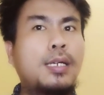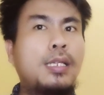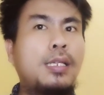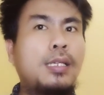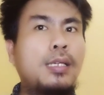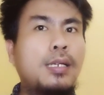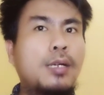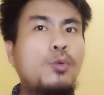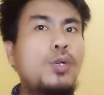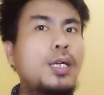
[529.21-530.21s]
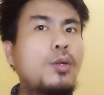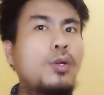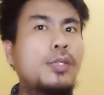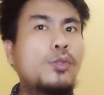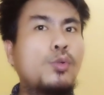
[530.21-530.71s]
dilakukan
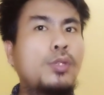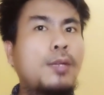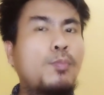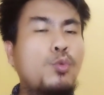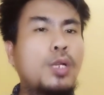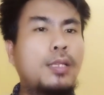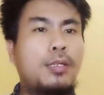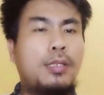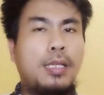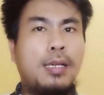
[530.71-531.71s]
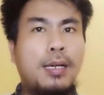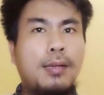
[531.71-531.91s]
oleh Sultan Murad ketiga.